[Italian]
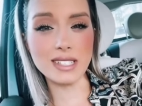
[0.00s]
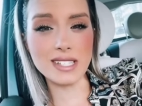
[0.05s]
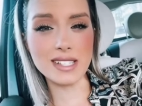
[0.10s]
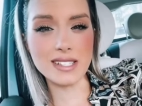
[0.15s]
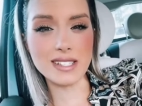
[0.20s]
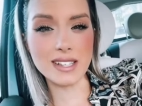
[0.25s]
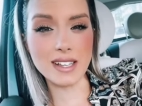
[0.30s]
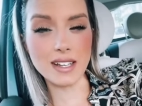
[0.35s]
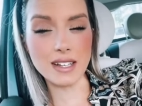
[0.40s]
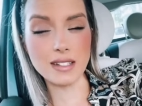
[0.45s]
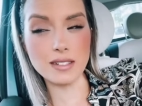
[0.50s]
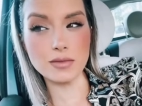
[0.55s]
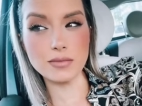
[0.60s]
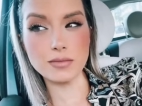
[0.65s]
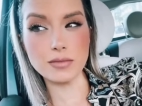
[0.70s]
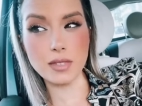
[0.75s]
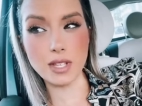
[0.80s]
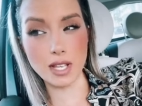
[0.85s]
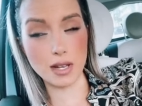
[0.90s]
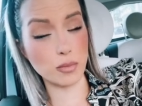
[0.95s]
disse
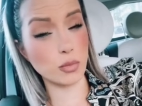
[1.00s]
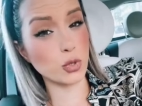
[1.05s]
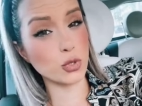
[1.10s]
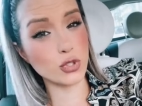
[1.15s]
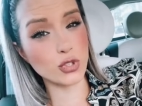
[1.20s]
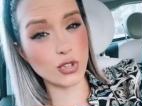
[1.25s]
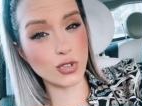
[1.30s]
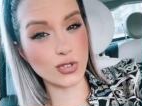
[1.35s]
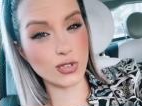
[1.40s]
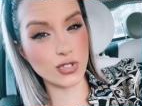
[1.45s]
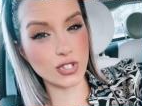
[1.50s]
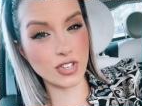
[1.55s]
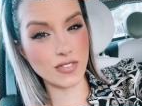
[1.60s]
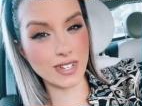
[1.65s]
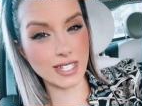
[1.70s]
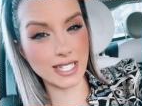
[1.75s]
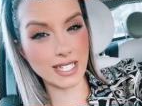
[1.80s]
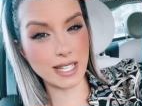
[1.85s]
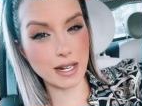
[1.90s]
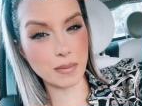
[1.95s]
il buongiorno si
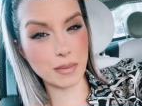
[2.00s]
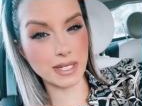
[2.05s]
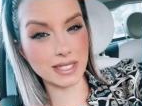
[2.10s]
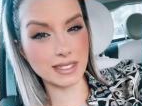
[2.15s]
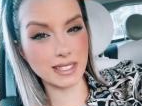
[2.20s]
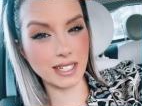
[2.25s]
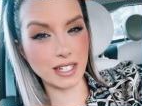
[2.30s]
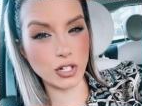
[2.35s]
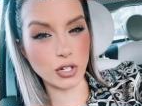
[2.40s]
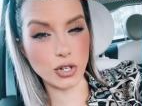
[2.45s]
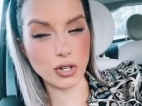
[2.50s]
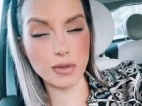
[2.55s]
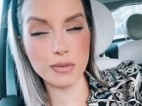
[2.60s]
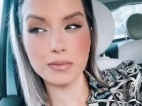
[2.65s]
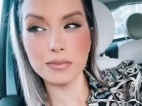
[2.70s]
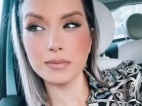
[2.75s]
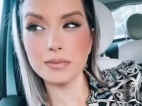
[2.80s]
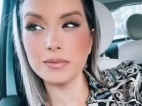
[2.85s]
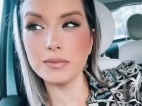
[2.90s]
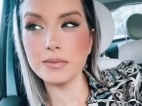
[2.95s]
vede dal mattino,
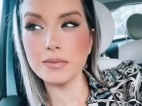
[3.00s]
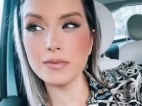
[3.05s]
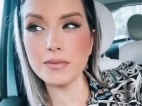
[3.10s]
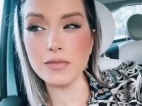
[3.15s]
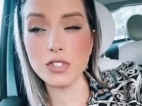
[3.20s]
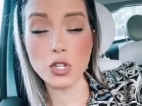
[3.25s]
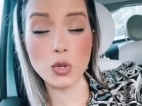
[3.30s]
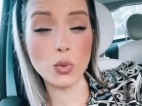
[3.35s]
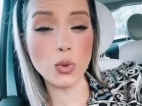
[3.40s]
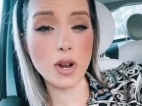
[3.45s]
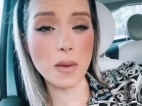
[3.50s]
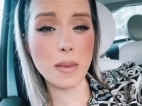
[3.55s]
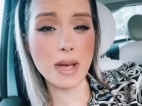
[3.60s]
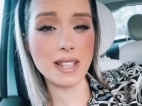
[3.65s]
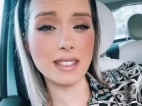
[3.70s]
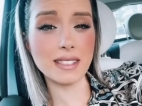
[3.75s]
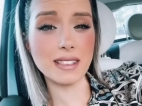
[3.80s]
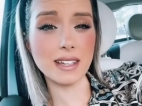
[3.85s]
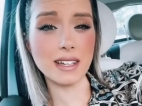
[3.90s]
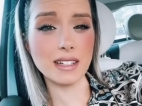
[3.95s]

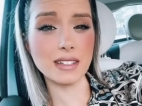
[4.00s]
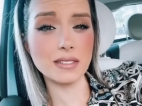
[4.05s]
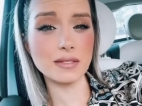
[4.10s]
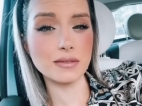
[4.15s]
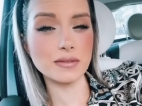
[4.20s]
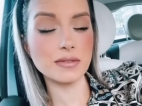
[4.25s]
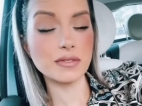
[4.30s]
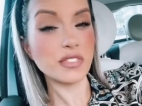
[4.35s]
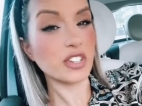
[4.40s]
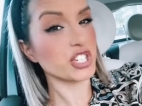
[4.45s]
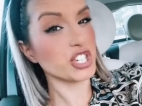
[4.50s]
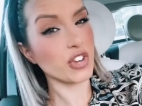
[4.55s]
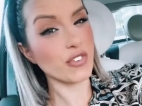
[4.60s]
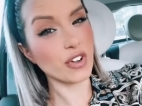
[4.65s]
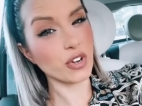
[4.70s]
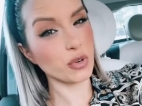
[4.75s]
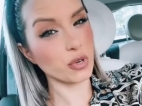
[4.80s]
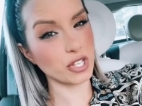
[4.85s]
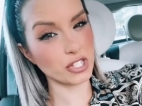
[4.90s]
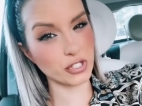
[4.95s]
sicuramente
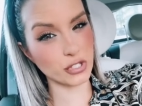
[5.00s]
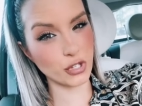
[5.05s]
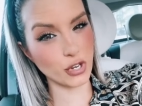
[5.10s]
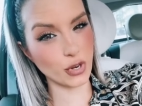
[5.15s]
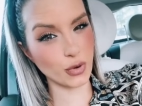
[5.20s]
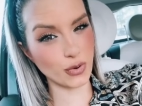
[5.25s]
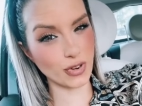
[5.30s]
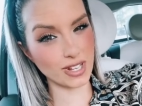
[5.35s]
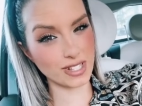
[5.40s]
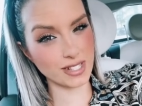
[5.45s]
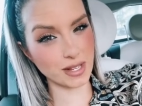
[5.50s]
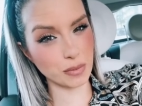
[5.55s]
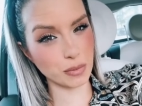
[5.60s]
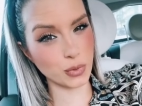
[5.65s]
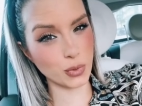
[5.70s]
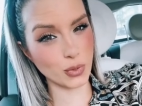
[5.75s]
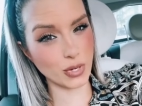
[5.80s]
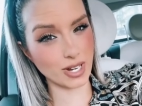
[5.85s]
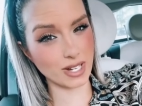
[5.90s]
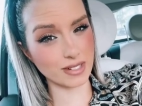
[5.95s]
faceva colazione con la
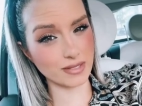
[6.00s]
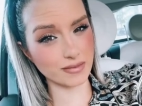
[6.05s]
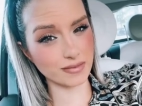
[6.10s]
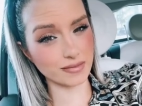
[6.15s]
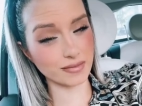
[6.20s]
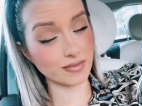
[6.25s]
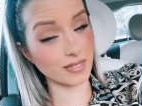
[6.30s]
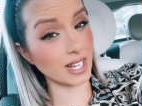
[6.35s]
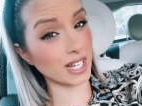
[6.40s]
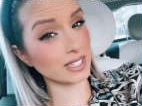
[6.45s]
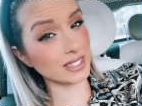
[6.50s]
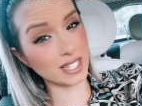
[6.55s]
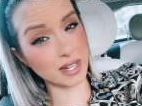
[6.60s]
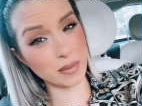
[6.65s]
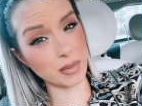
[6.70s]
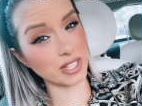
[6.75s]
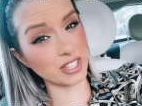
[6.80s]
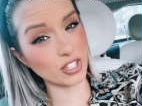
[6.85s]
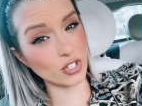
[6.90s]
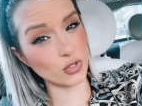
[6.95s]
sambuca,
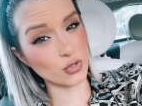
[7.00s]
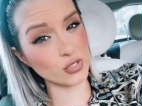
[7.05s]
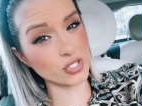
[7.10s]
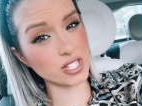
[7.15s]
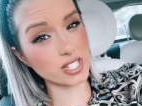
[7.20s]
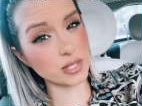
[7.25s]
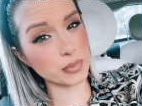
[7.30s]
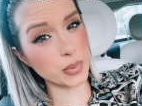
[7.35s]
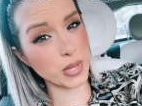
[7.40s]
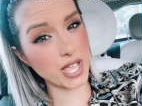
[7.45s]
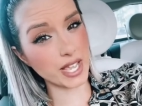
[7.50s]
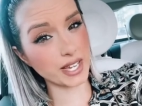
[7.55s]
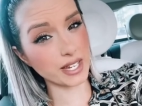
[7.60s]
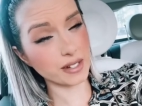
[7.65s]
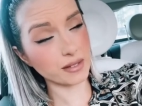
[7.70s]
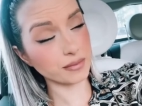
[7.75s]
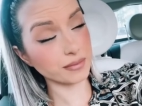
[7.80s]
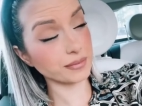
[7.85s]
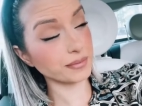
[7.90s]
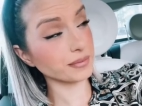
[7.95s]
altrimenti non si
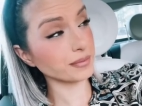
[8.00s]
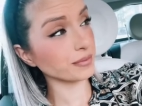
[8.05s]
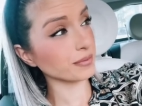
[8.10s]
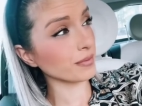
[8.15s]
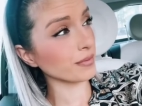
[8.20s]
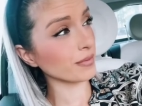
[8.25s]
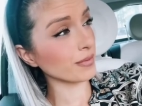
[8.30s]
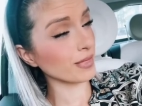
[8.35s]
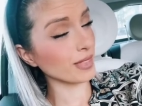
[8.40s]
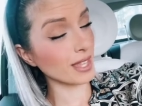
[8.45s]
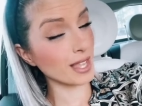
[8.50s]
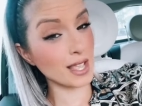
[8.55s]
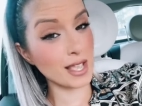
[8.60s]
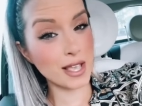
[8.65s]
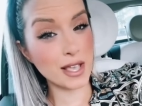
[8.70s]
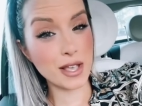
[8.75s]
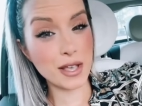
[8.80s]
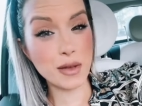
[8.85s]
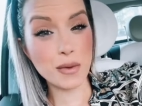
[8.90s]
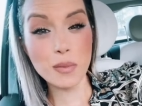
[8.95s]
spiega.
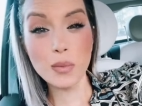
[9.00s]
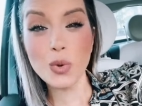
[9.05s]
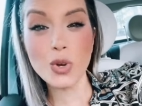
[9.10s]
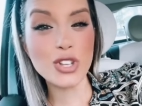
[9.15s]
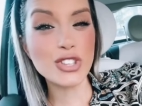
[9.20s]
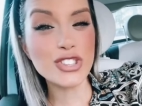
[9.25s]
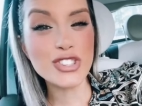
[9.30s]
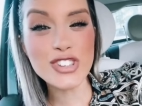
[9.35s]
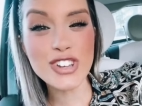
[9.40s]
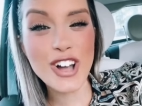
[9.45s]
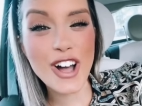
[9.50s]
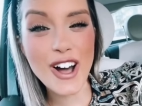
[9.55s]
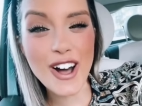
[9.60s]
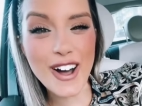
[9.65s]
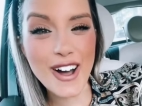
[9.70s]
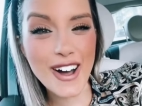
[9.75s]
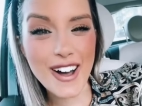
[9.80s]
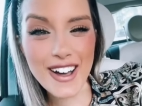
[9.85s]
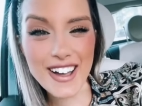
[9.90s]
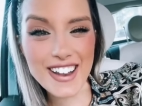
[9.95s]

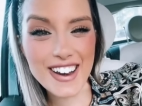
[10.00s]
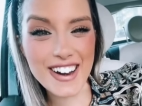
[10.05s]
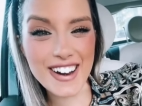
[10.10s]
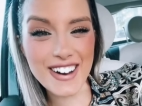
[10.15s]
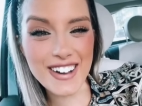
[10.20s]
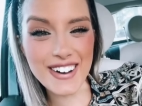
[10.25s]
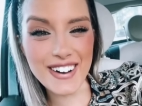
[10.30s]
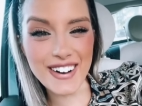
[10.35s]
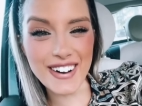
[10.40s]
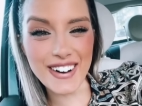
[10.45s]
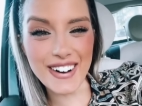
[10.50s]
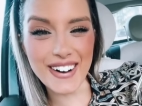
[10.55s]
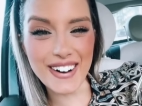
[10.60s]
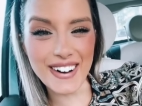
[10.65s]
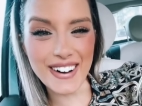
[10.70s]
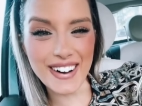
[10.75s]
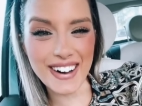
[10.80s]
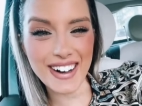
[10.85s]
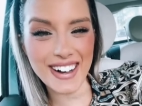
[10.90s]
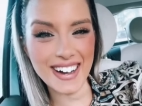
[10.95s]

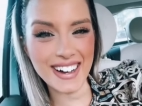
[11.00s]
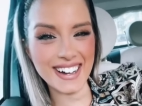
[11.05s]
Buongiorno!